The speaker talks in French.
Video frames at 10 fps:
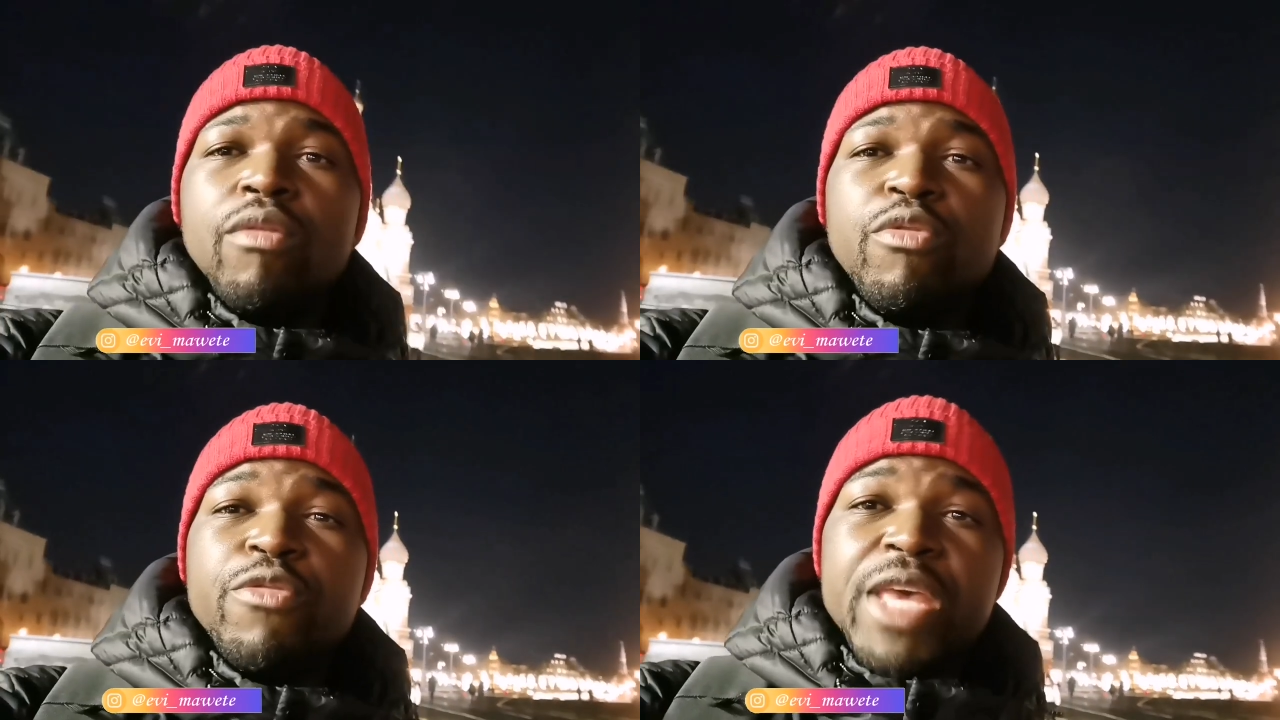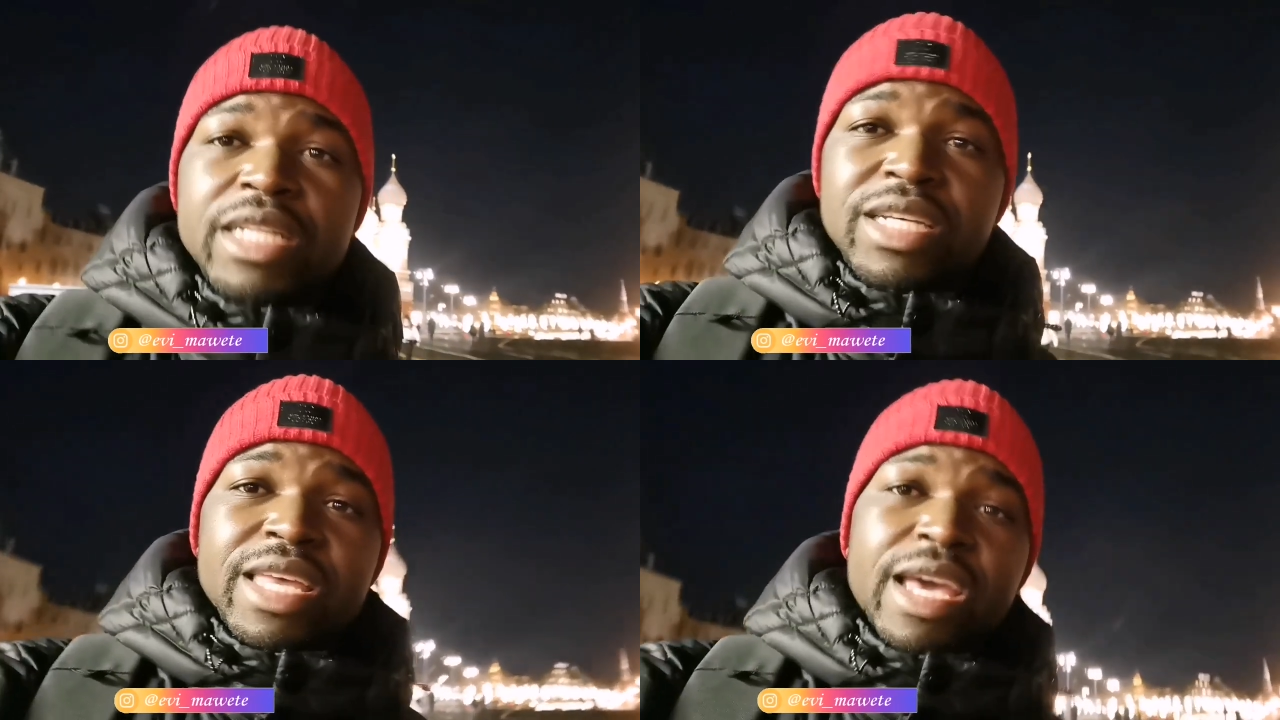quand vous
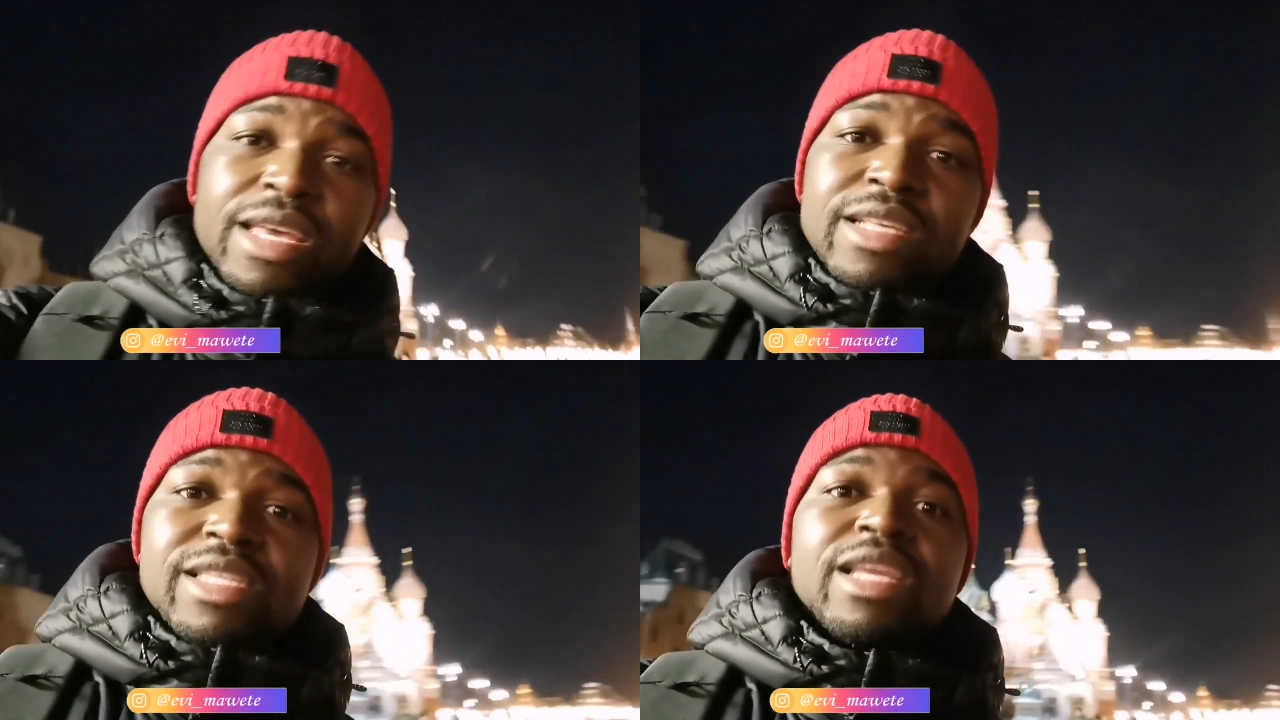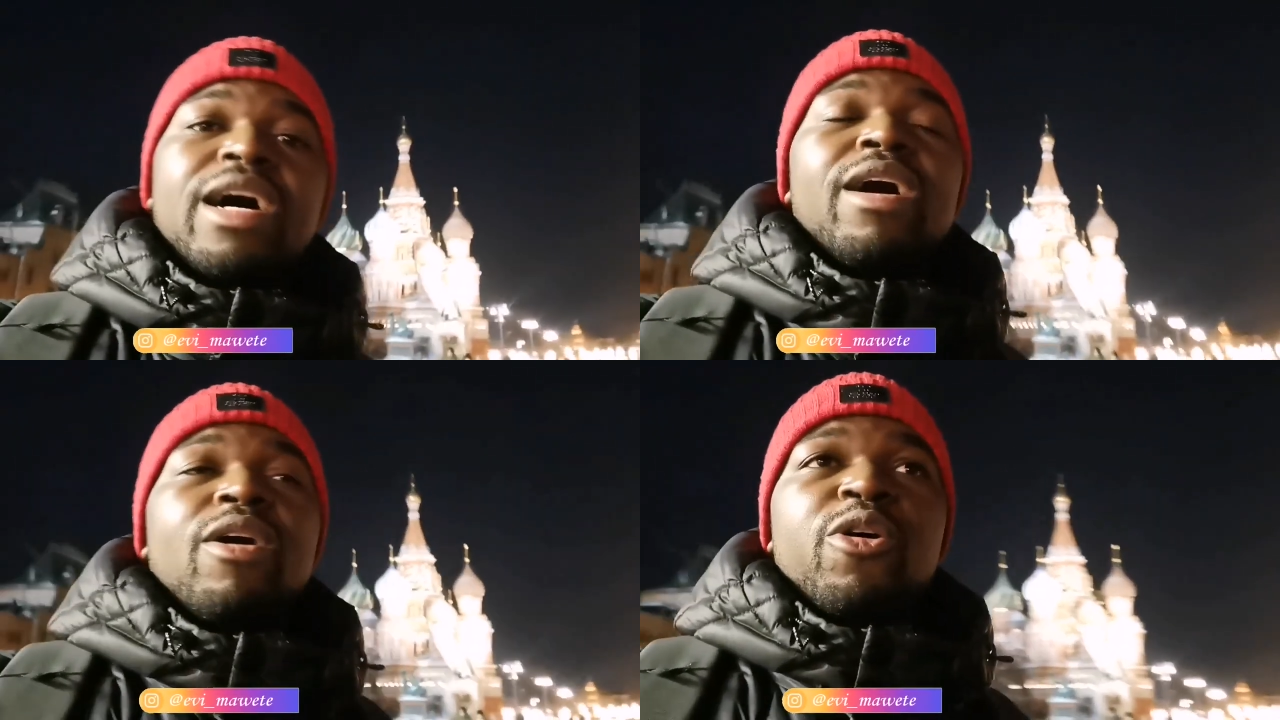viendriez
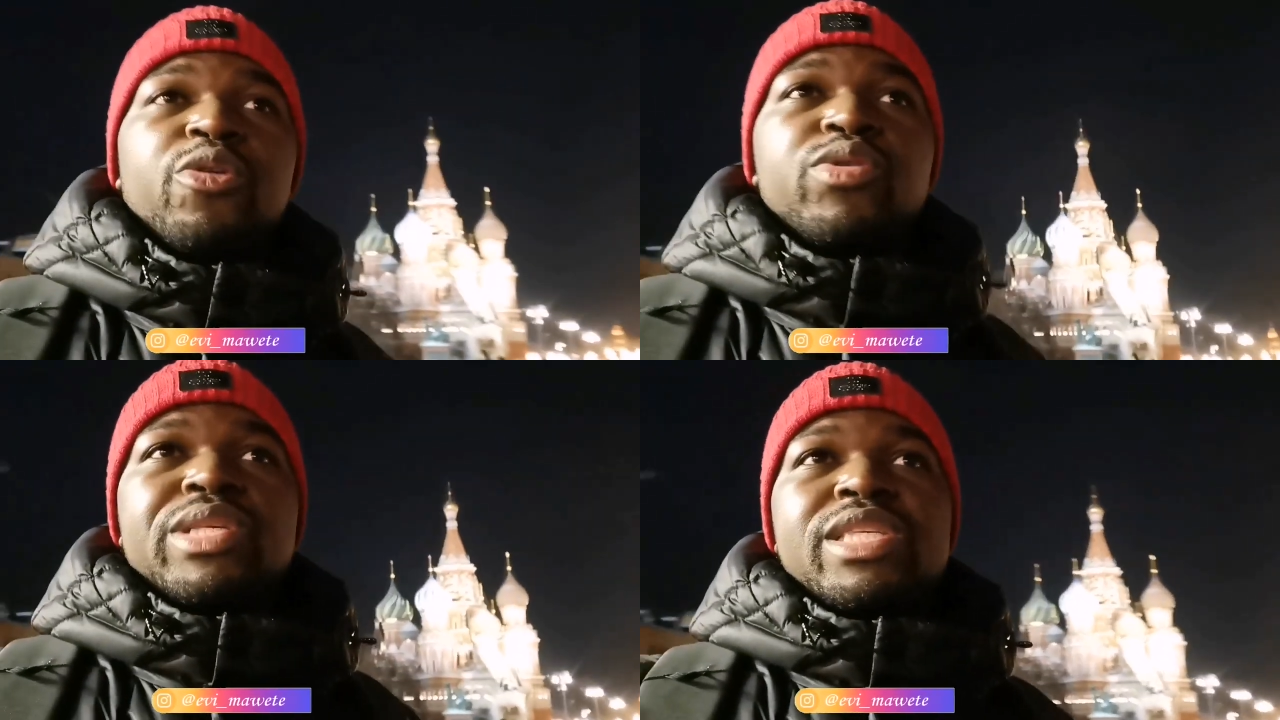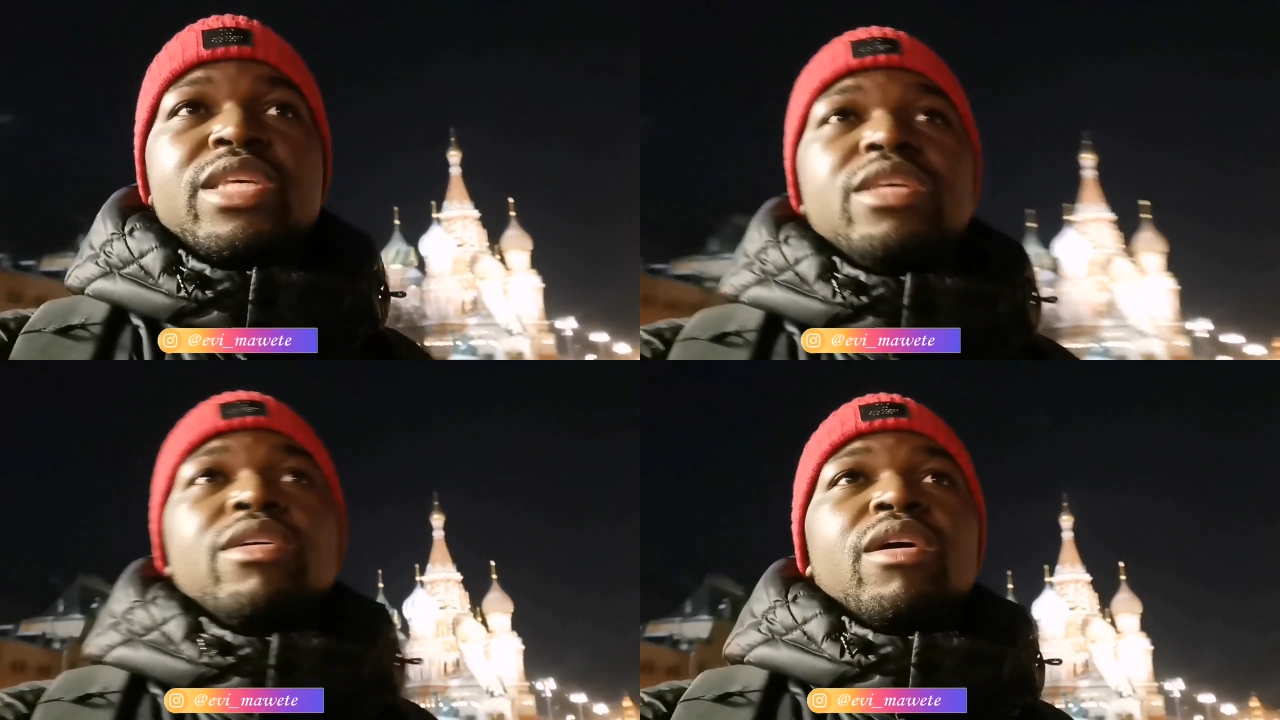ici là en
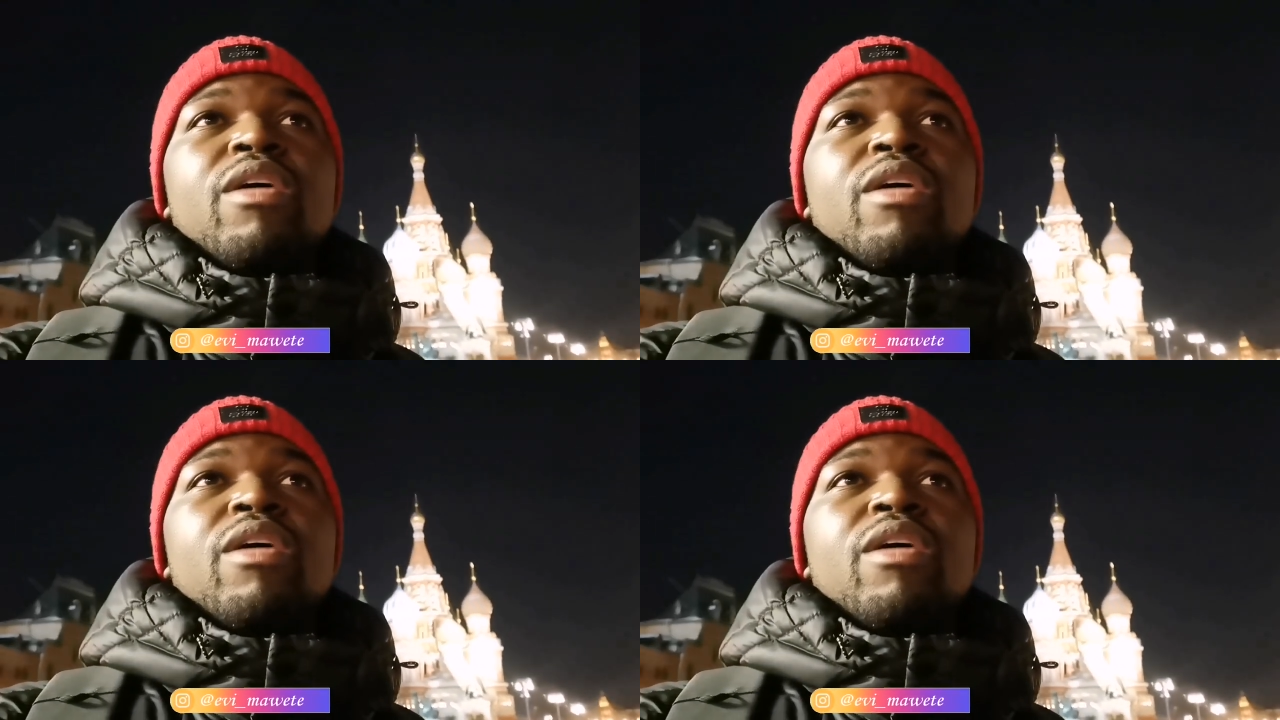Russie,